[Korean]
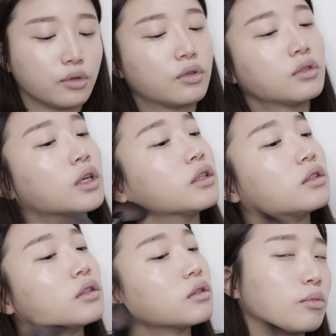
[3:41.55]
벌써는
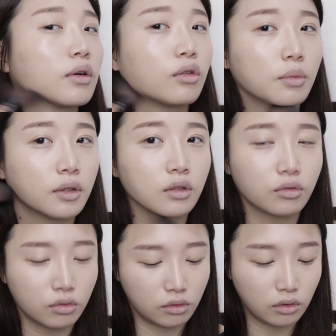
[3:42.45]
아니지 이거만 거의 맨날
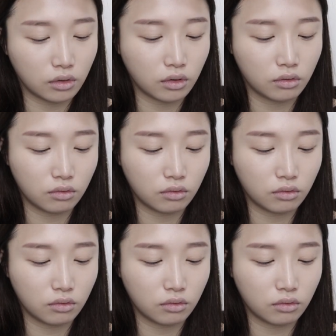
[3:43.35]
썼으니까